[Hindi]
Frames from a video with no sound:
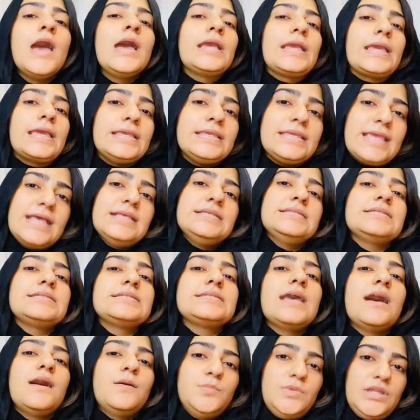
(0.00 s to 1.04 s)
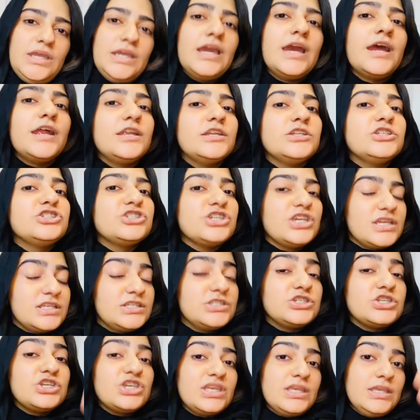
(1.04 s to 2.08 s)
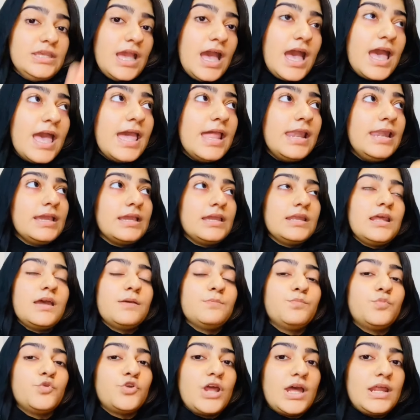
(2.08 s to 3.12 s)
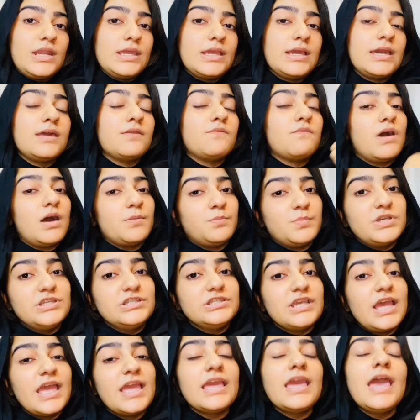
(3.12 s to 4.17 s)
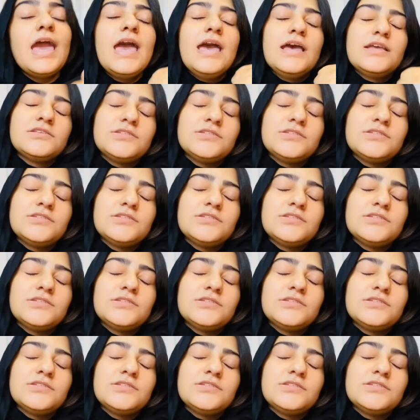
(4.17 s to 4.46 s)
कि यस हमने घर चेंज किया है लेकिन हम पुराने घर वापस जाएंगे